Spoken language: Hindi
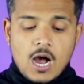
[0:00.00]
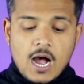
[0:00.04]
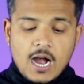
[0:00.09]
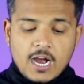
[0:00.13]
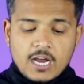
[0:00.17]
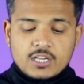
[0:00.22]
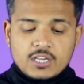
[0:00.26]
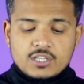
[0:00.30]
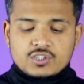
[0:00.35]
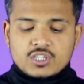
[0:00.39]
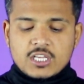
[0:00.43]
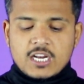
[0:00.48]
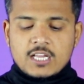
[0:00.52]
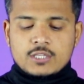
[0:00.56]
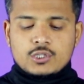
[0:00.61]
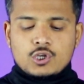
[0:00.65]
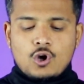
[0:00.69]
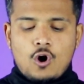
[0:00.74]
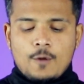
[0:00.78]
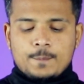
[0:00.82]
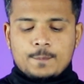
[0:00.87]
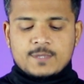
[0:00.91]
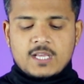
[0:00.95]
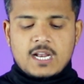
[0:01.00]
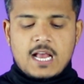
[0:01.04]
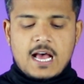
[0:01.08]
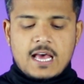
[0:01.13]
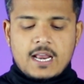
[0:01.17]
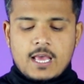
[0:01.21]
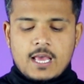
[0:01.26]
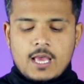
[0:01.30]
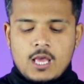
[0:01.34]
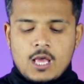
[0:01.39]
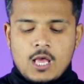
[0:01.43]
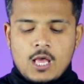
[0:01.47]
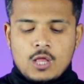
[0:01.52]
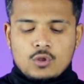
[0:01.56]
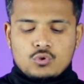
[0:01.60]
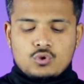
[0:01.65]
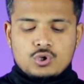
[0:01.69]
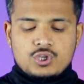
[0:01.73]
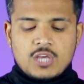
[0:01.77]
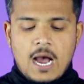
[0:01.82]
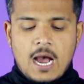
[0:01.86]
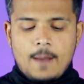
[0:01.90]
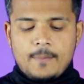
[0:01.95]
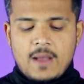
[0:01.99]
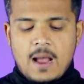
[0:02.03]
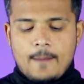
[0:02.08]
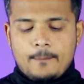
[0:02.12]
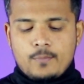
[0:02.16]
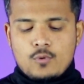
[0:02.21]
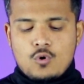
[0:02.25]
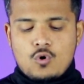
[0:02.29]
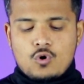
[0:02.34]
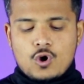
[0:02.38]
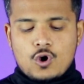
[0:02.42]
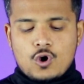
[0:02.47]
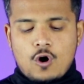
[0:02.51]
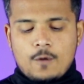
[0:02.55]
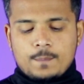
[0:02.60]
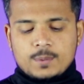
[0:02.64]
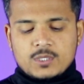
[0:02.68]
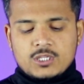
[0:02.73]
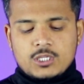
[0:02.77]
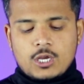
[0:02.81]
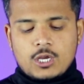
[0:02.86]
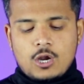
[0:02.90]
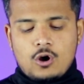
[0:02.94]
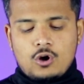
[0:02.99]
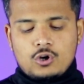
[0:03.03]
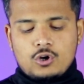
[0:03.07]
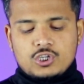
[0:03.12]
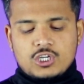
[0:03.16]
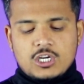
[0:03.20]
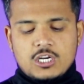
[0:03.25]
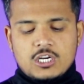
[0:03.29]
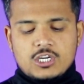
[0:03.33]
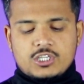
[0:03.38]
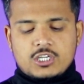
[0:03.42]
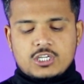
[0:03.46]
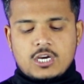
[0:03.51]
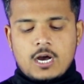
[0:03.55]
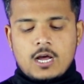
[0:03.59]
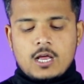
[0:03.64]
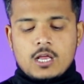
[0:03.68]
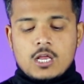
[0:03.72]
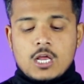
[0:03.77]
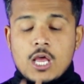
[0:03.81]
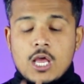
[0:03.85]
अगर इस तरह से ऑप्शन आ रहा है तो यहाँ पे आप लोगों को एक ऑप्शन दिख रहा होगा डिलीट का